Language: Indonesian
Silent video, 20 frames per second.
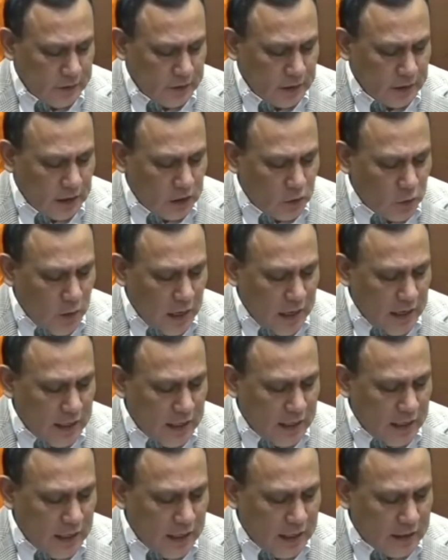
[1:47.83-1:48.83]
Kedua
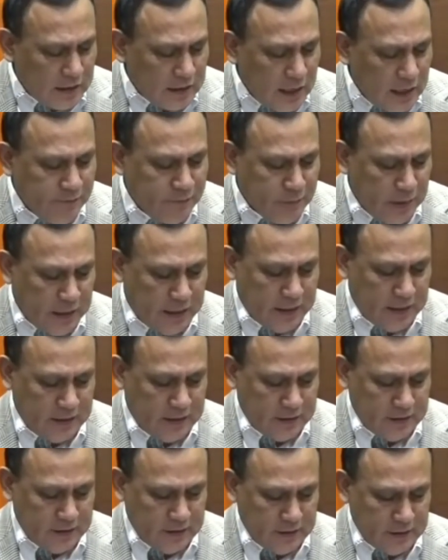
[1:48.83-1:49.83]
ETP,
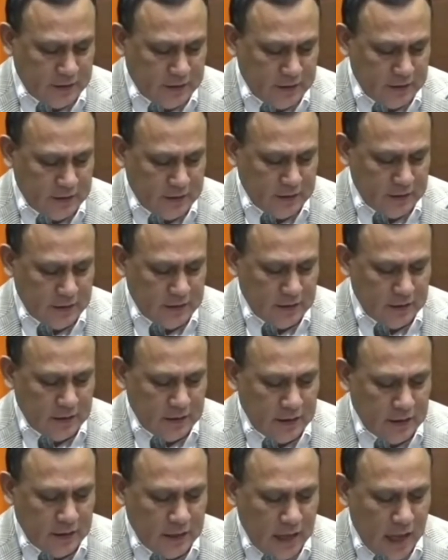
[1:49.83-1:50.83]

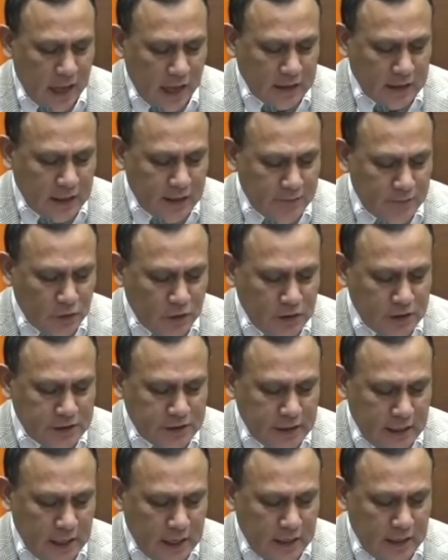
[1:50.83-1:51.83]
Hakim
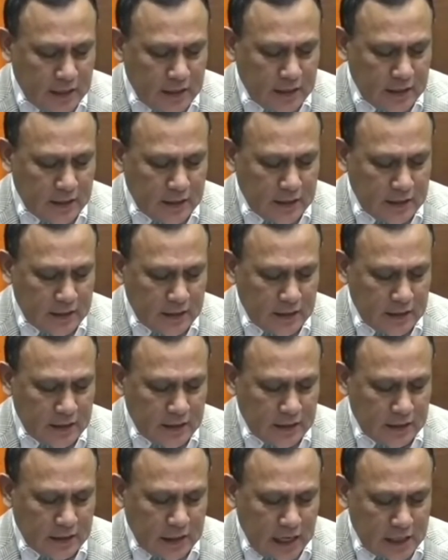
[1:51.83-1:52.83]
Yudisial
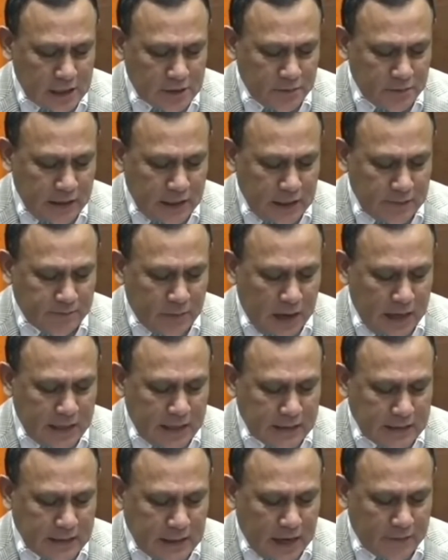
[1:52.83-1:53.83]
garis miring
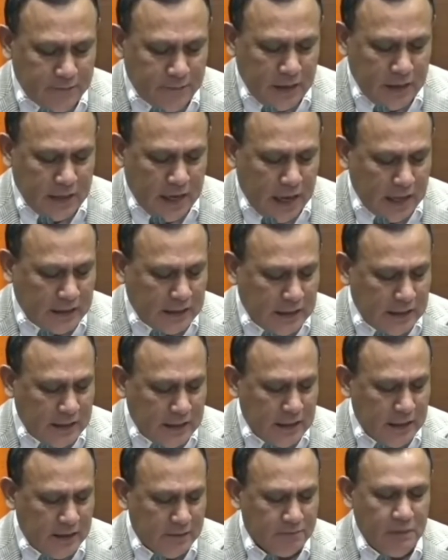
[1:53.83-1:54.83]
panitra
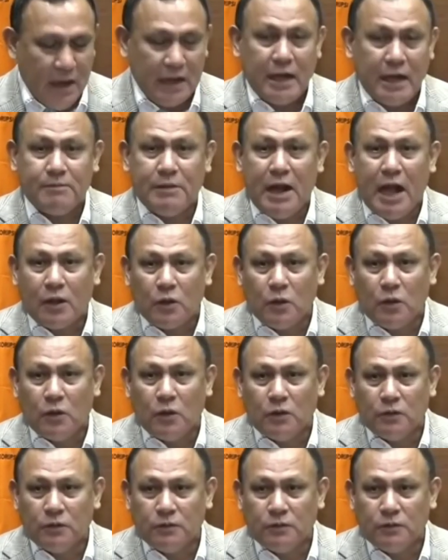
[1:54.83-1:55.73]
pengganti Mahkamah Agung